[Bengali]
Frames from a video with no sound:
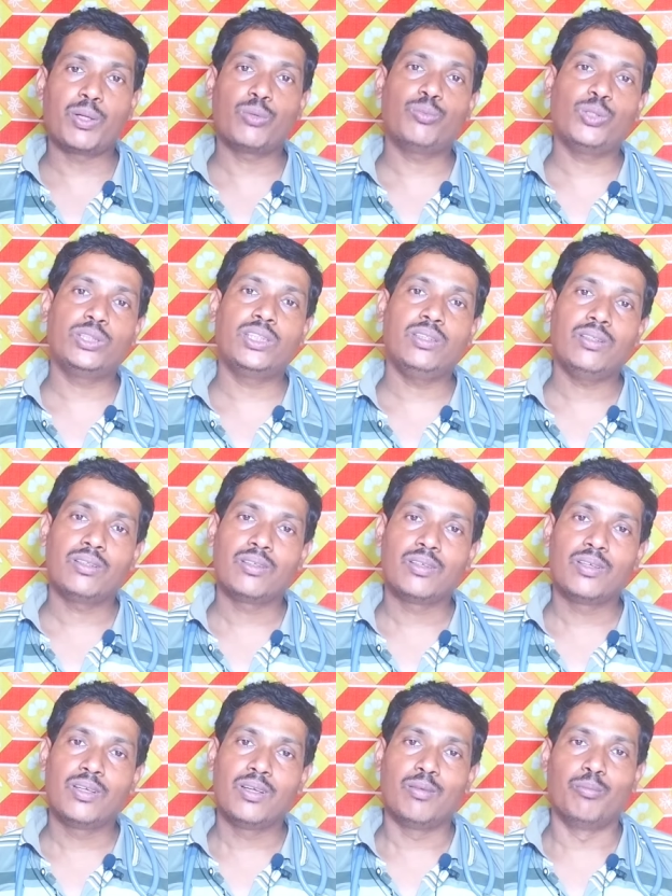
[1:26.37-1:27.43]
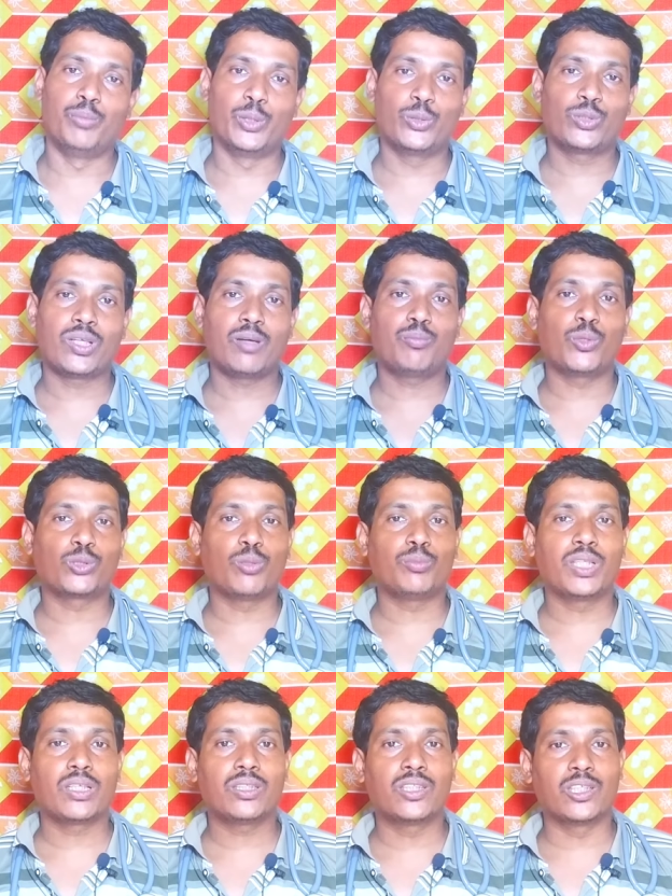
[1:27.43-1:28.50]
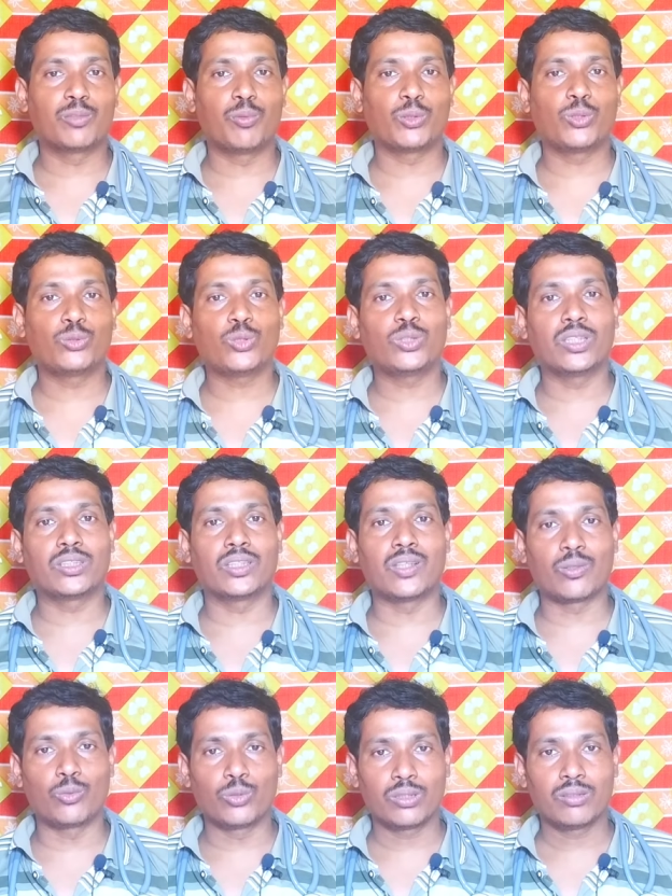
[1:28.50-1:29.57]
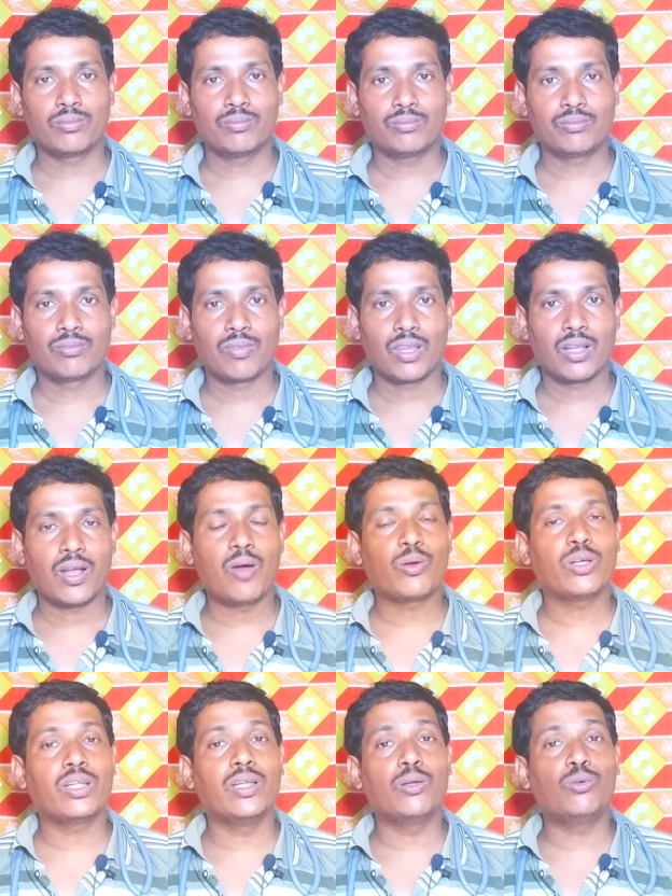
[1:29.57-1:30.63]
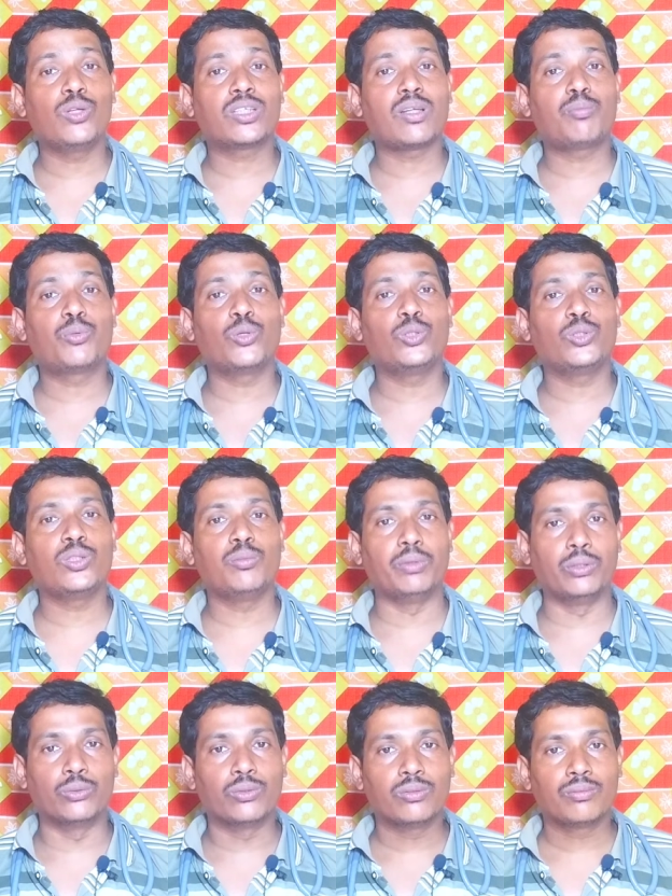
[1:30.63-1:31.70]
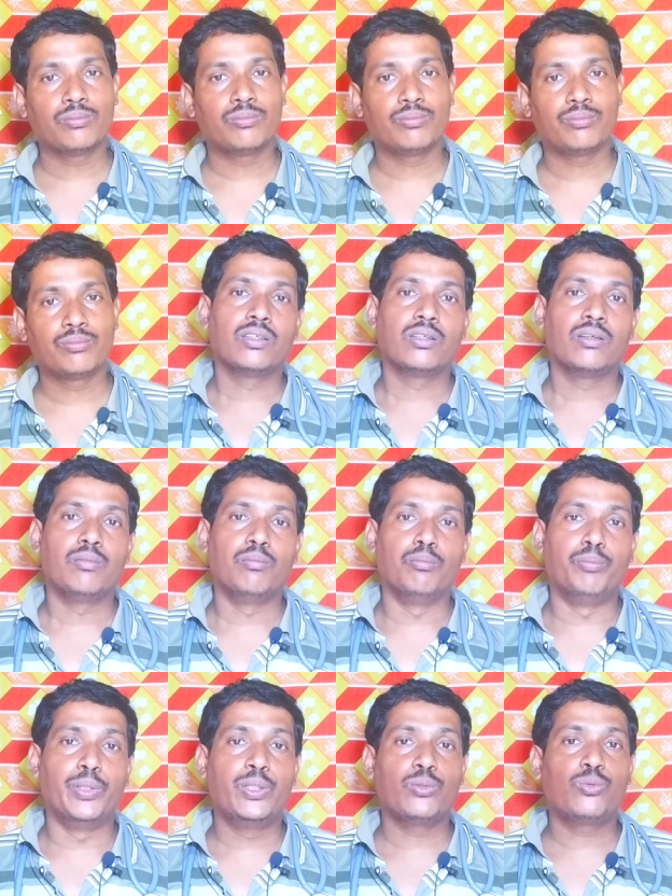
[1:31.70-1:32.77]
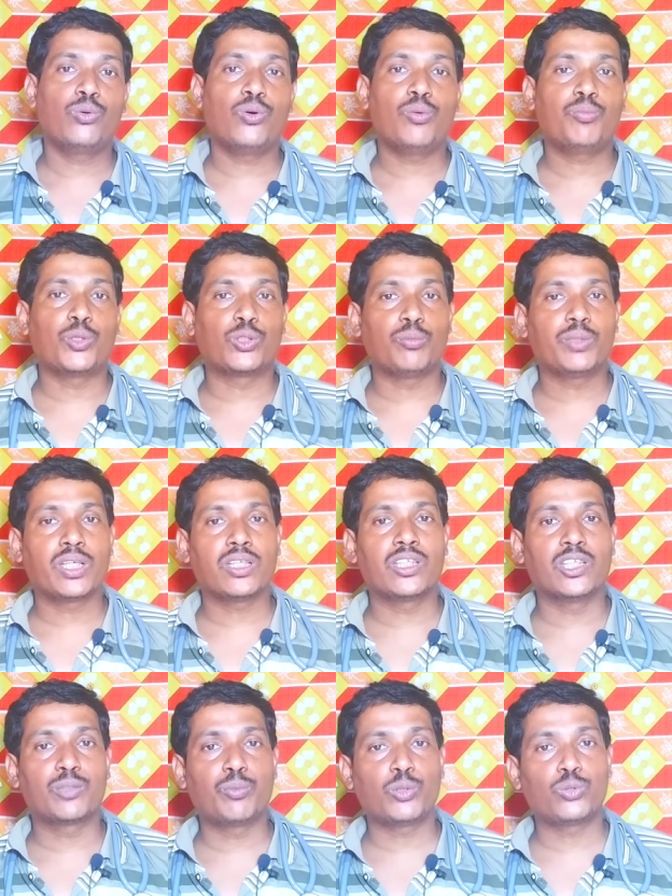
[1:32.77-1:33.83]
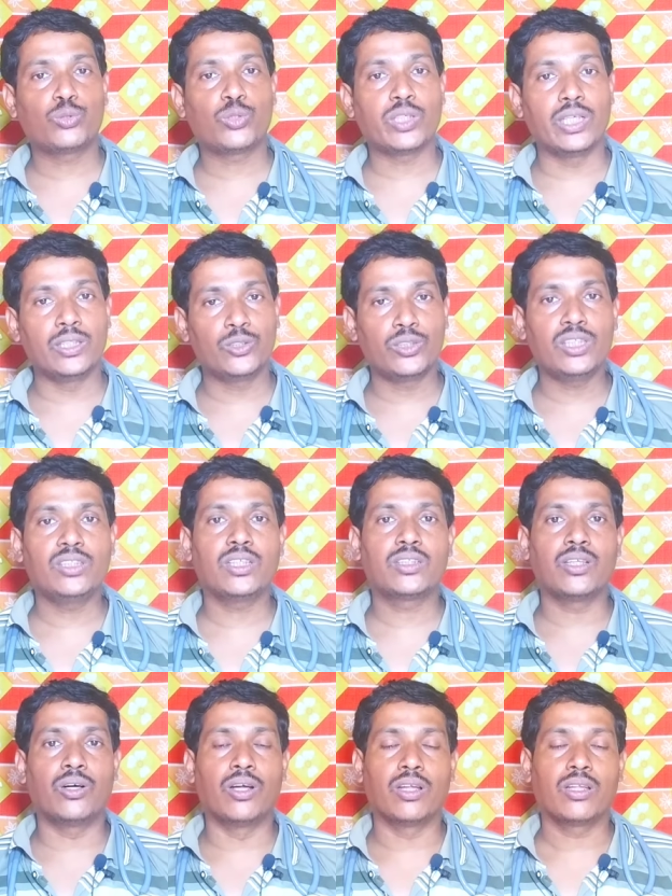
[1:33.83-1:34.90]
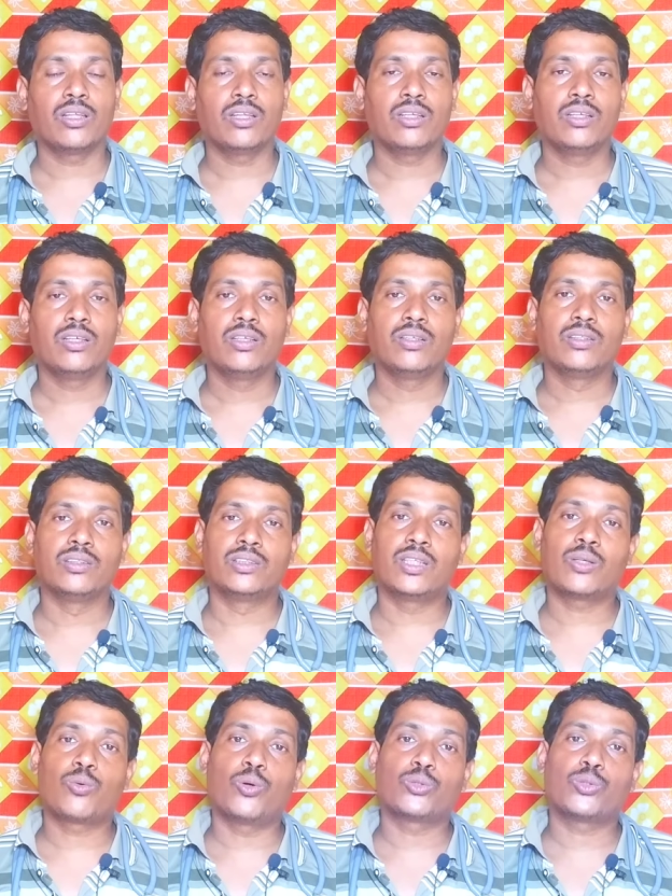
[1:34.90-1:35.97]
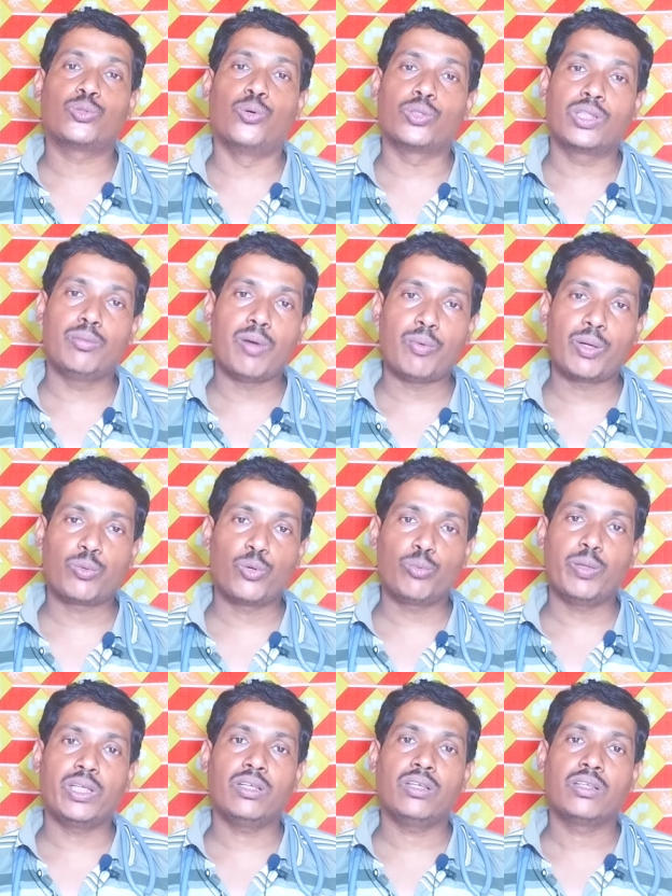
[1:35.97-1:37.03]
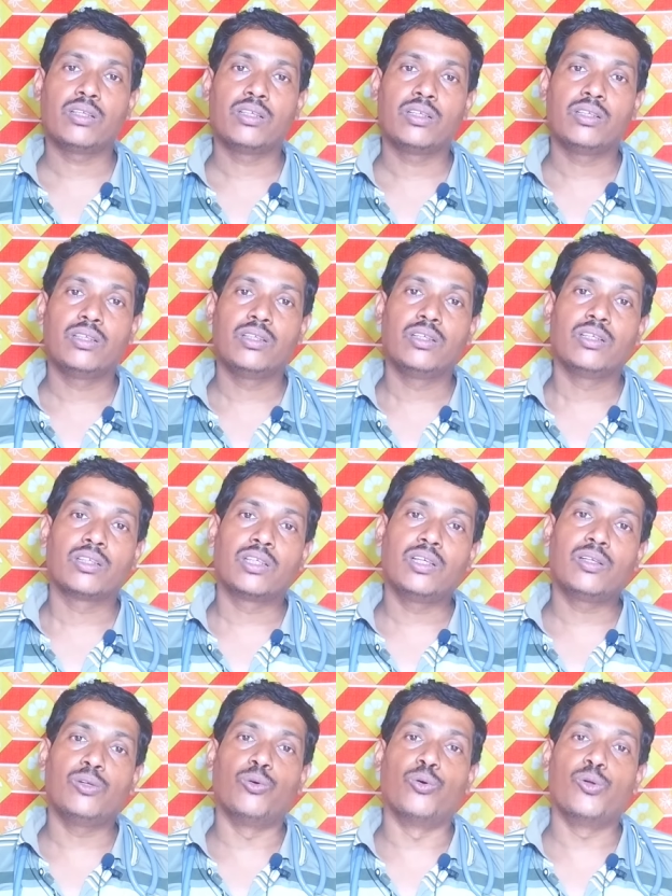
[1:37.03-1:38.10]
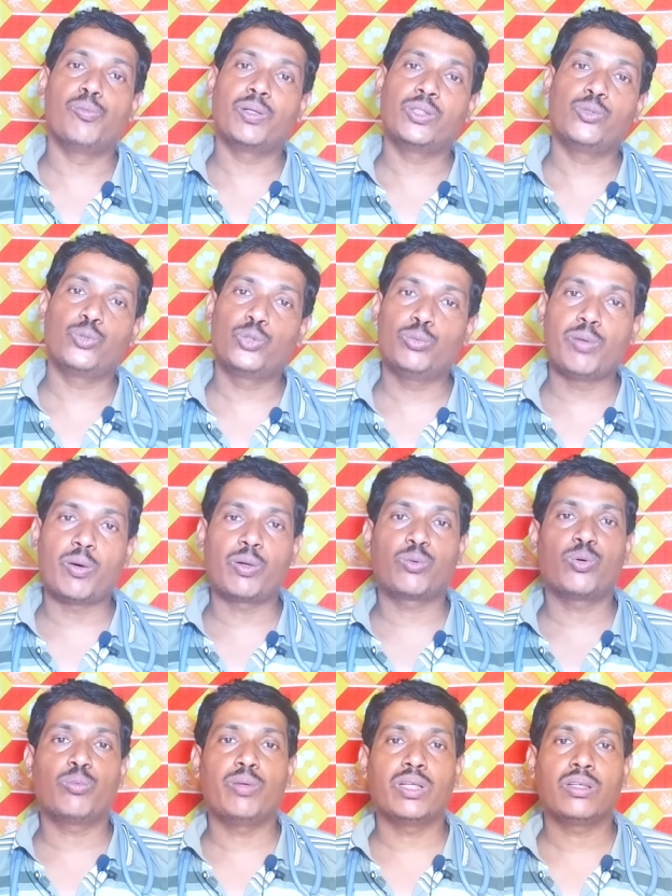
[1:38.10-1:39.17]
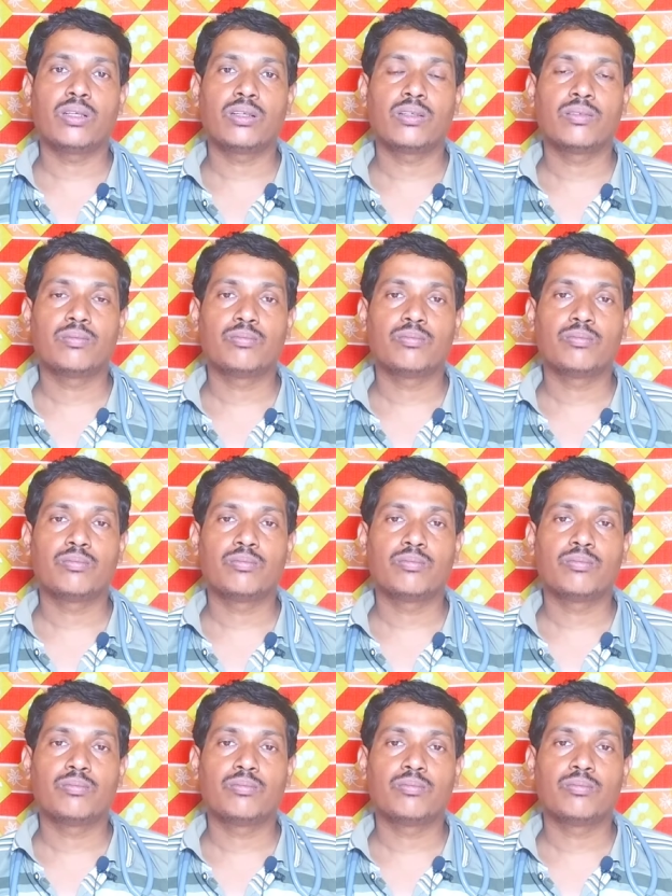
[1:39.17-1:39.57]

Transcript: আবারও বলছি ভিডিওটা প্রথম থেকে শেষ পর্যন্ত দেখতে থাকুন কারণ এগুলো একটা প্রয়োজনীয় ভিডিও ভিডিওগুলো প্রথম থেকে শেষ পর্যন্ত এই জন্যই দেখতে হয় যে কত শক্তি ব্যবহার করবেন কি কি হোমিওপ্যাথি ওষুধ ব্যবহার করবেন